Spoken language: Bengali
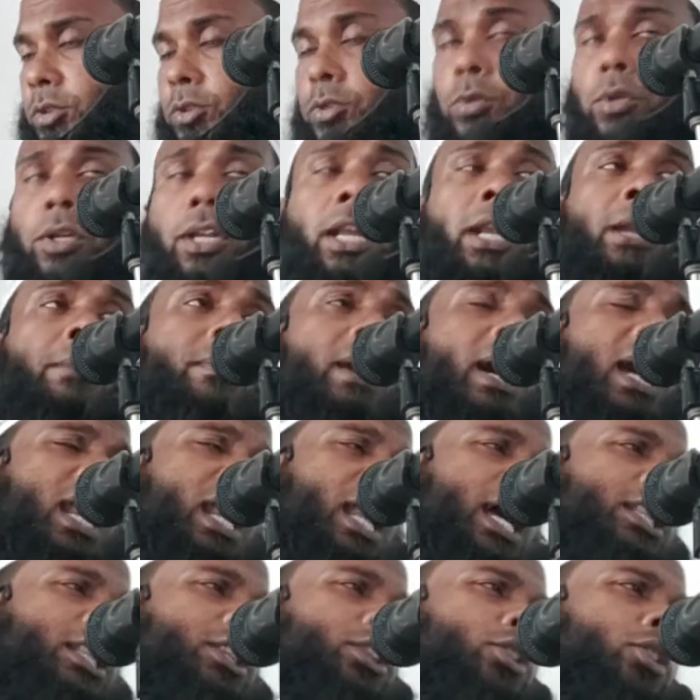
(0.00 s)
চুরির মাল
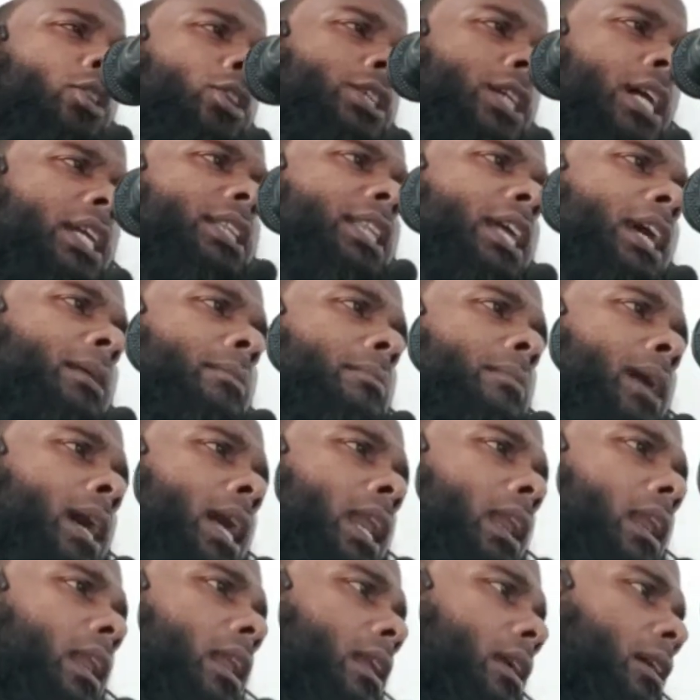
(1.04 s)
আত্মসাতের মাল